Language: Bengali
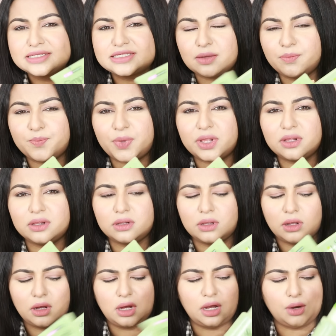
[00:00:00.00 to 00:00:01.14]
সিম্পল
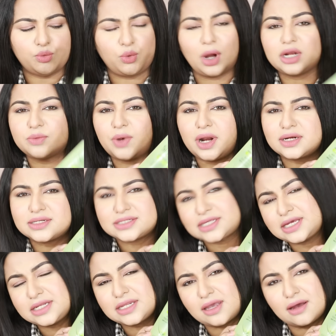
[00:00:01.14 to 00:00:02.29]
ওয়ান ব্র্যান্ড
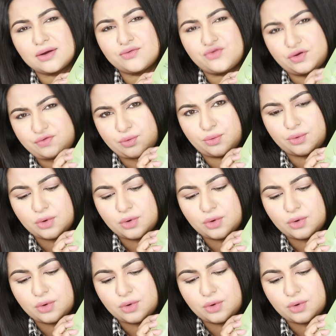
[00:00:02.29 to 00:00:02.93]
স্কিন কেয়ার রিভিউ